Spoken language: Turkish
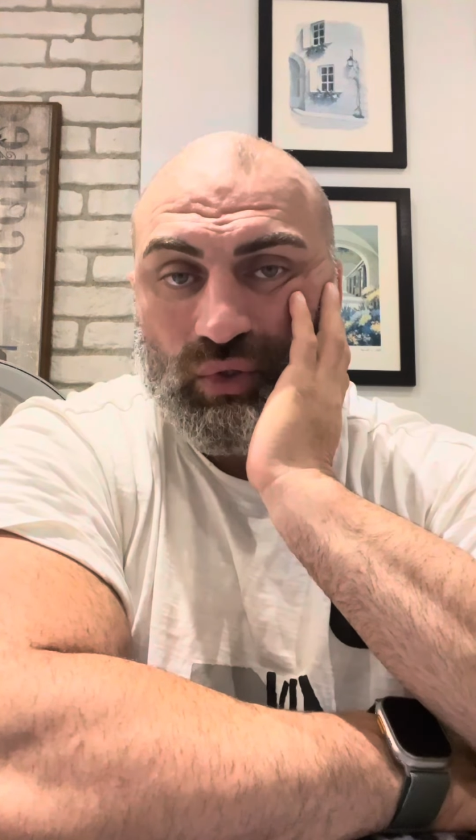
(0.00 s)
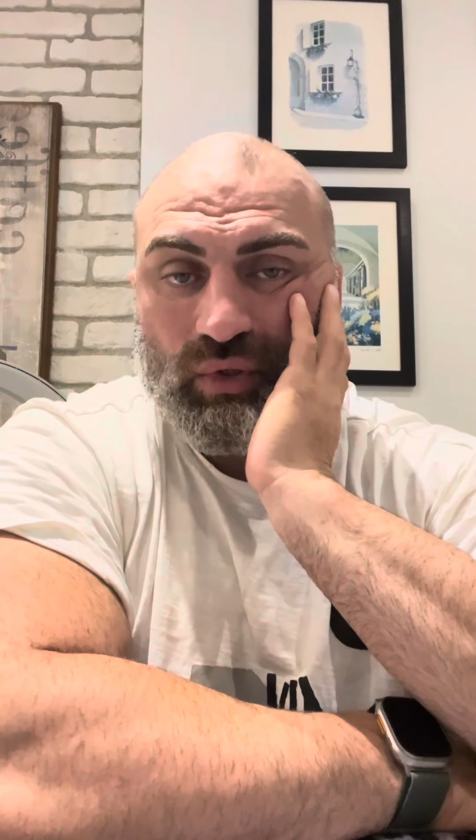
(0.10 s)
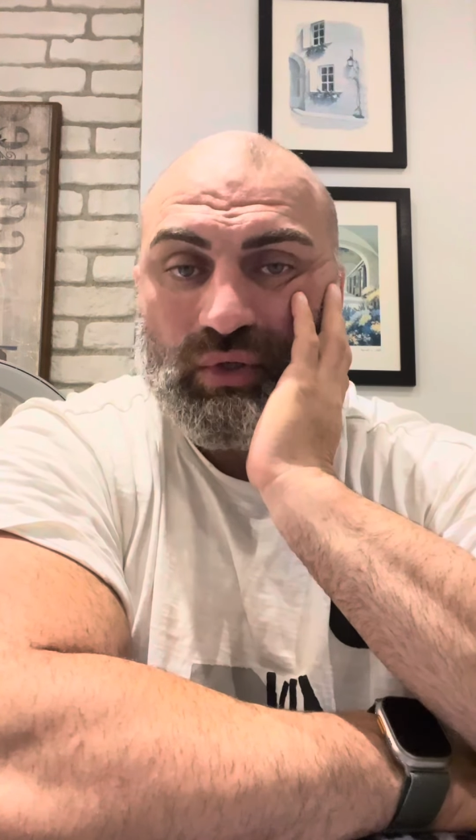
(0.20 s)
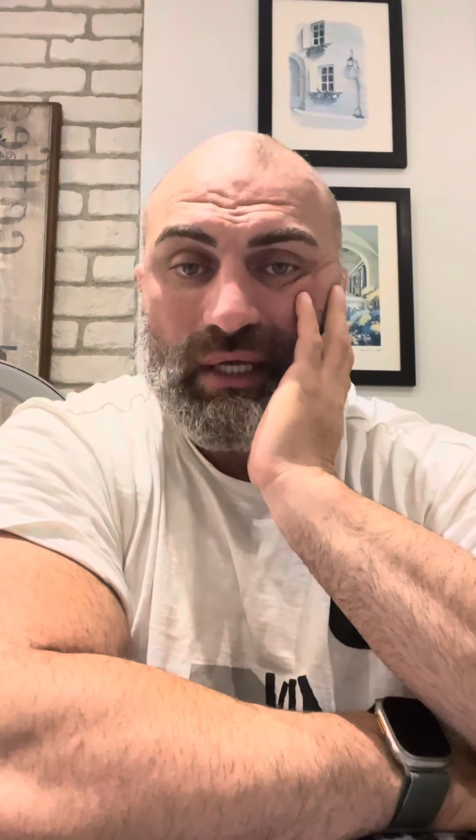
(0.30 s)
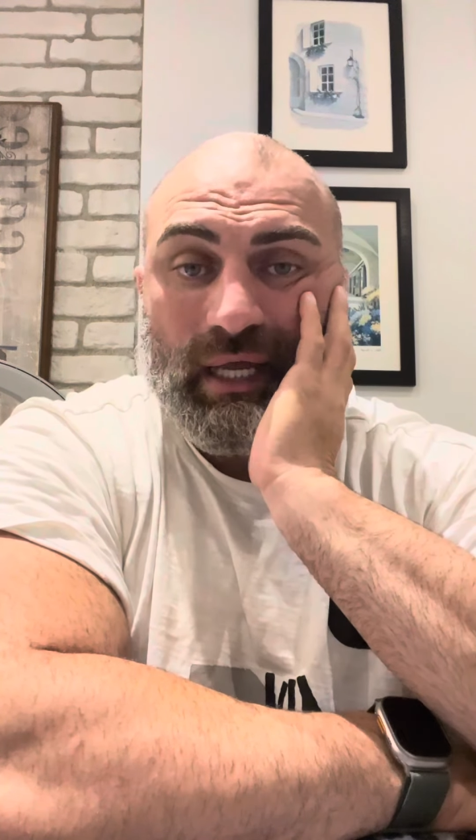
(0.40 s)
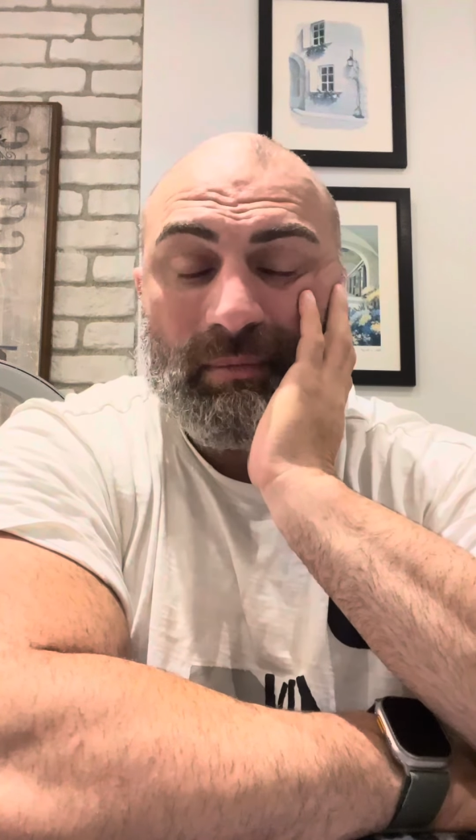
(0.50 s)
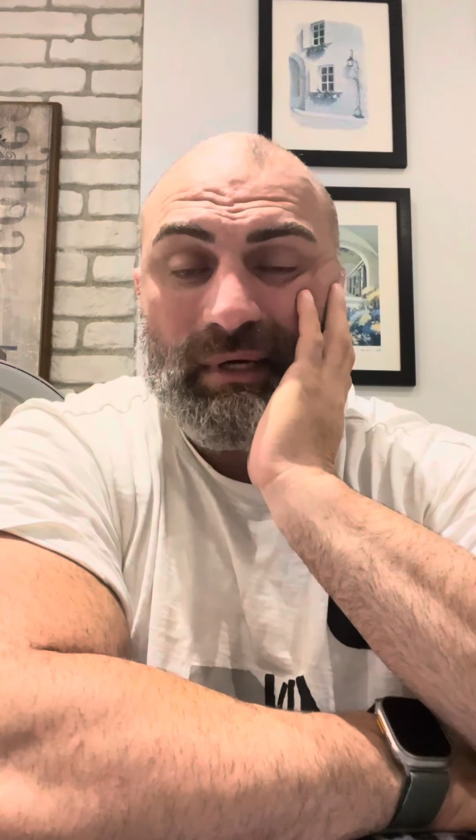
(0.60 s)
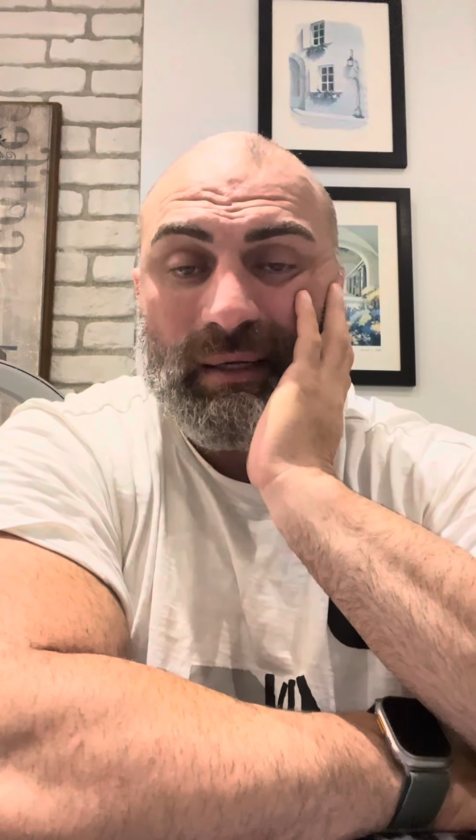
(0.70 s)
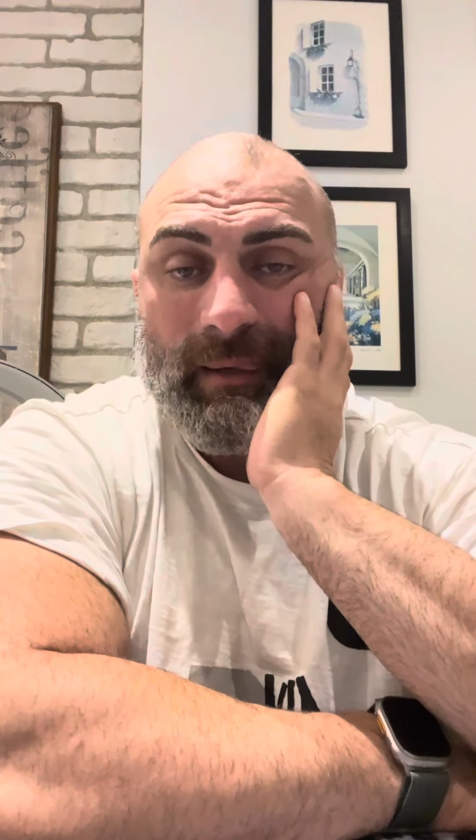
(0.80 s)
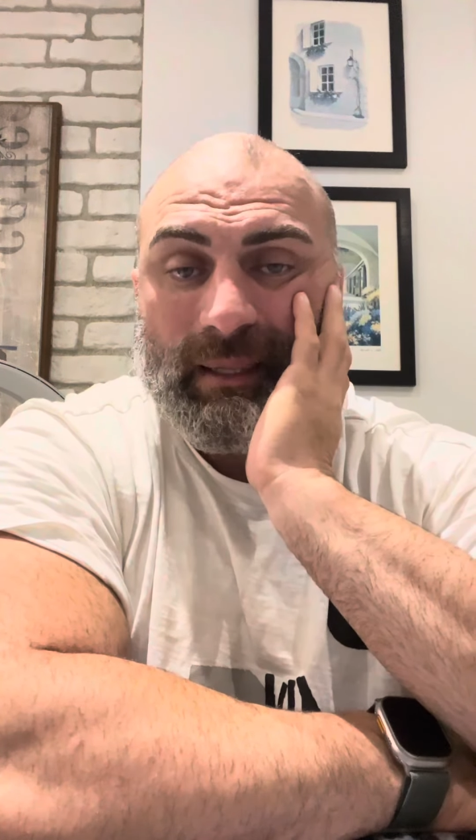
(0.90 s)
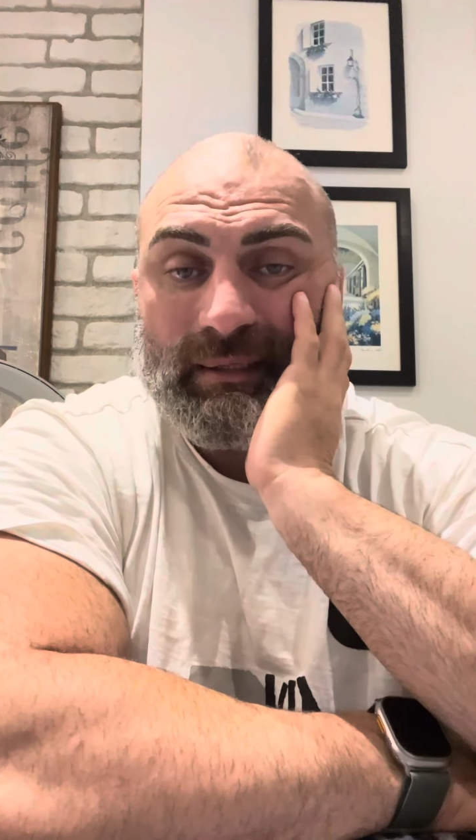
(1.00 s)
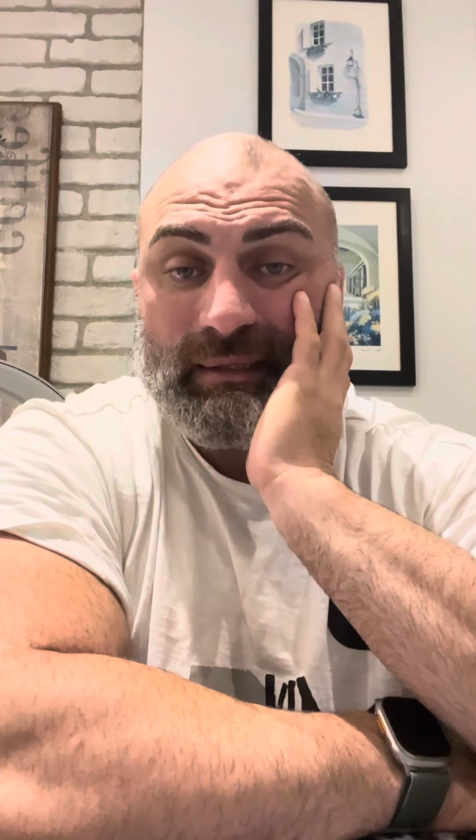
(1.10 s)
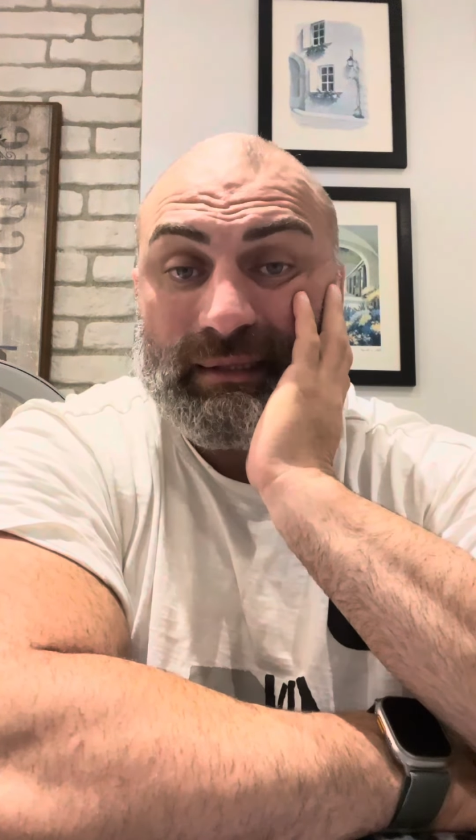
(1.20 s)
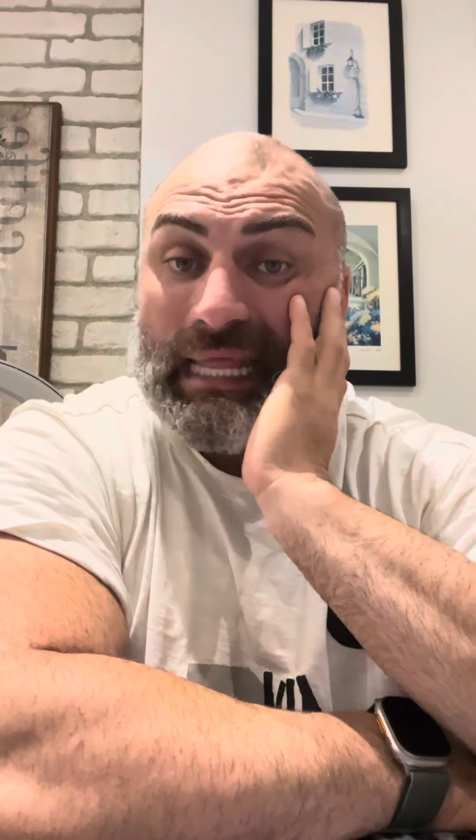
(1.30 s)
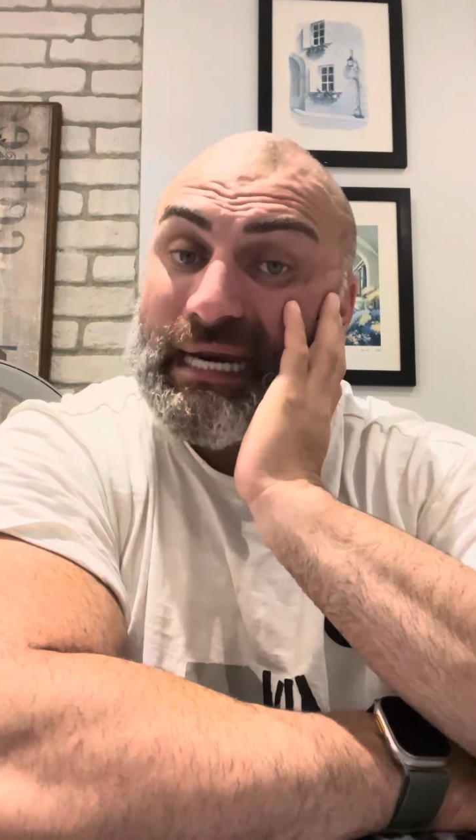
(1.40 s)
oluyor ama
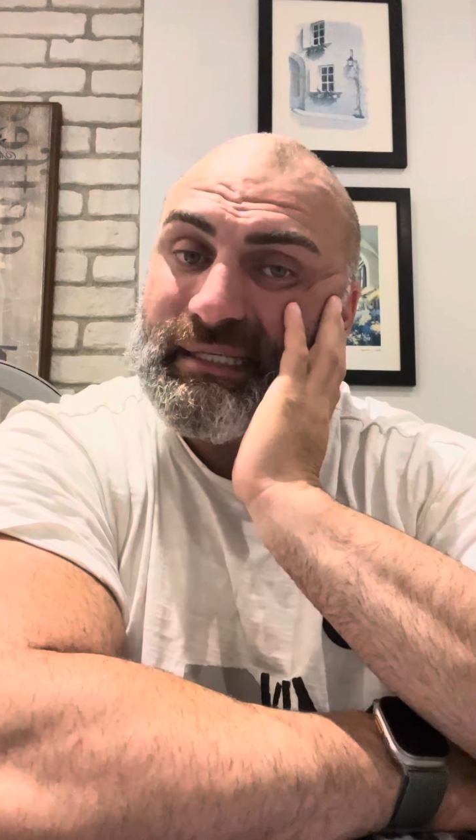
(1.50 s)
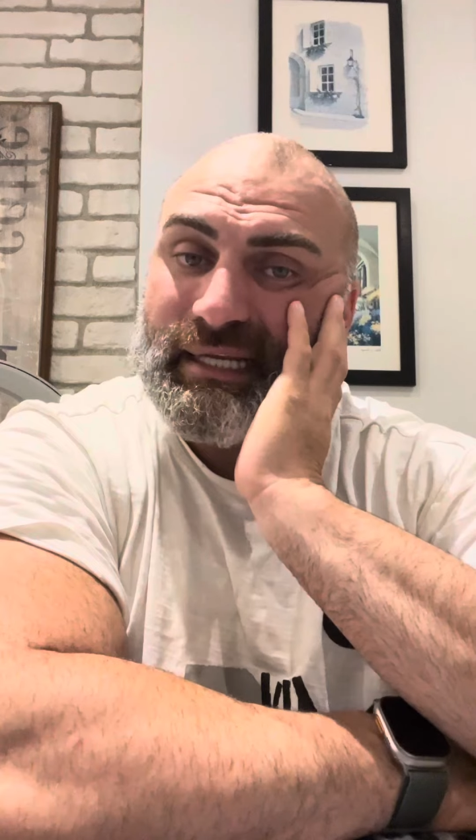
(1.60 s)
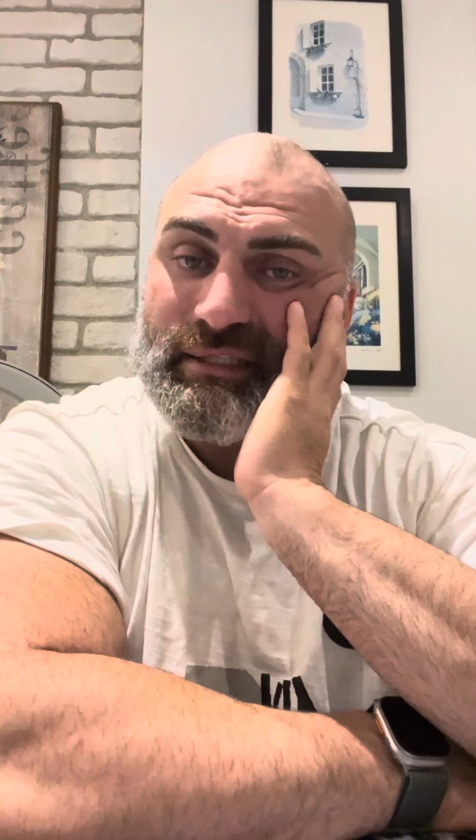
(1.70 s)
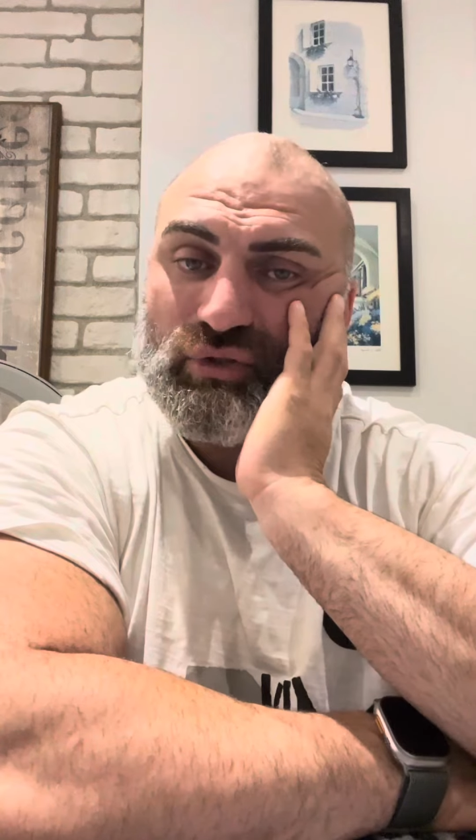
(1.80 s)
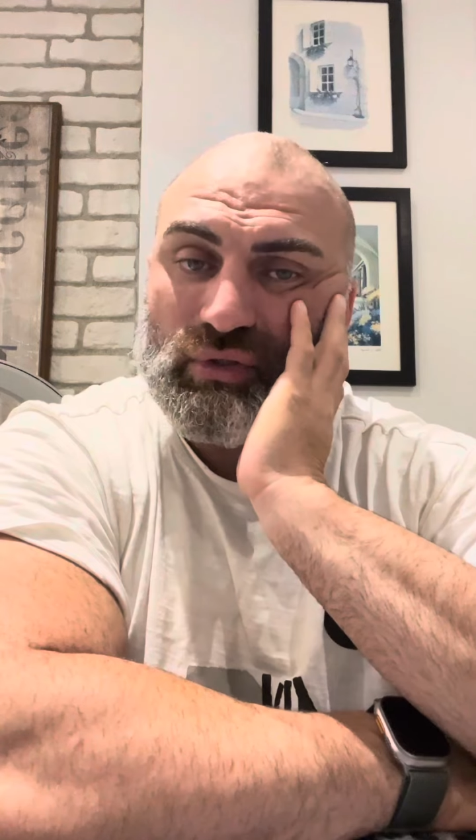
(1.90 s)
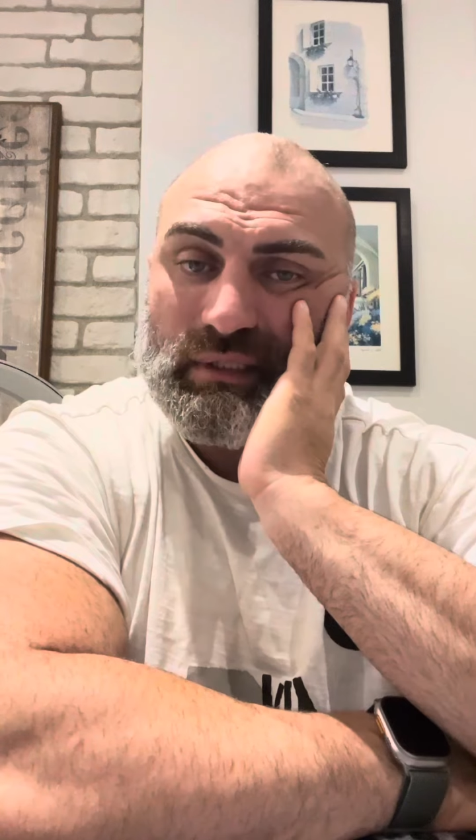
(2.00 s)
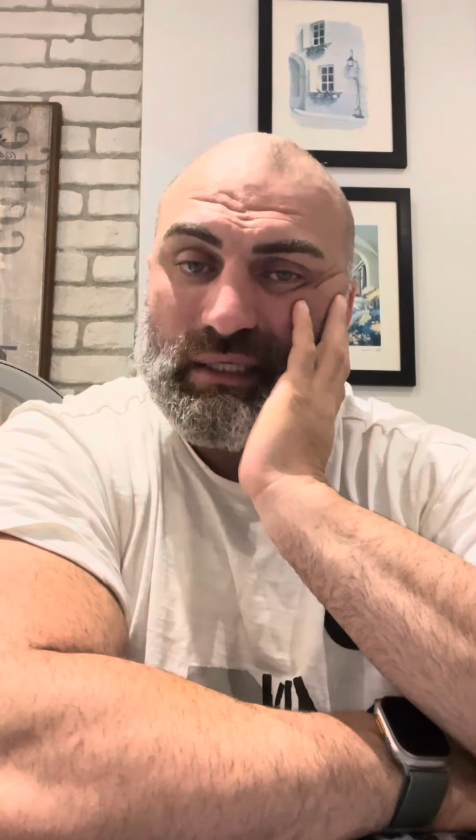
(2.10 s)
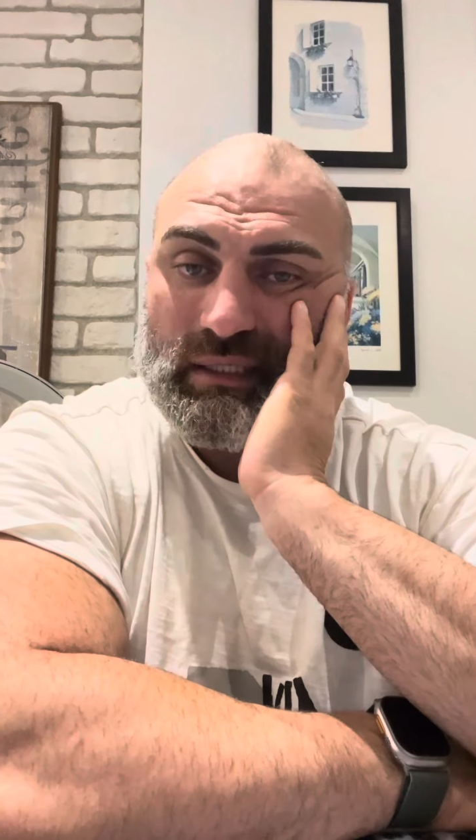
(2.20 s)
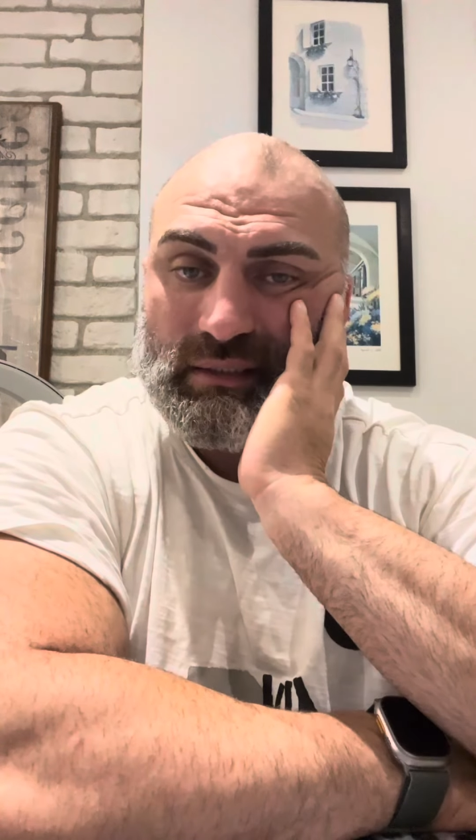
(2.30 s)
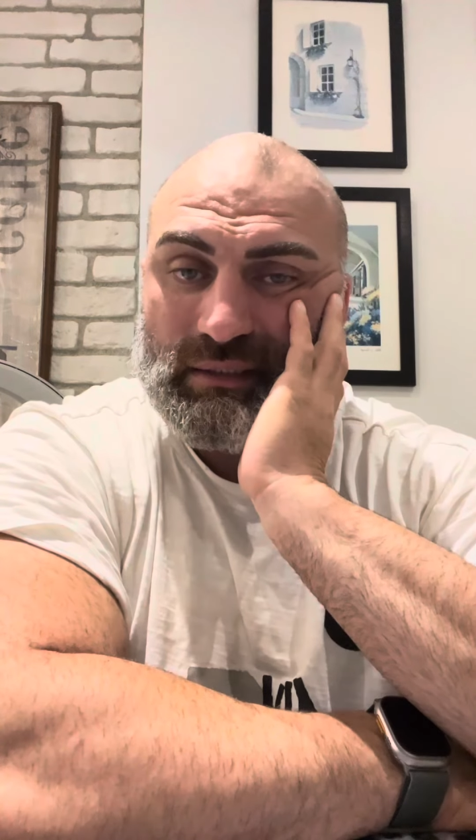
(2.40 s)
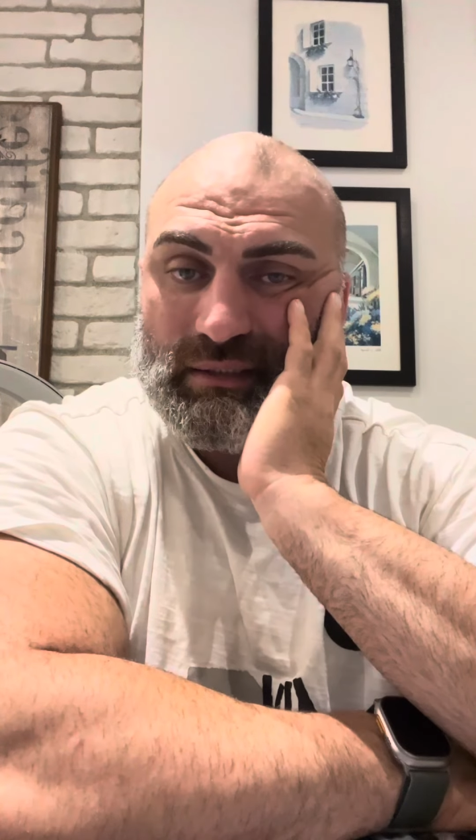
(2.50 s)
nereden sonra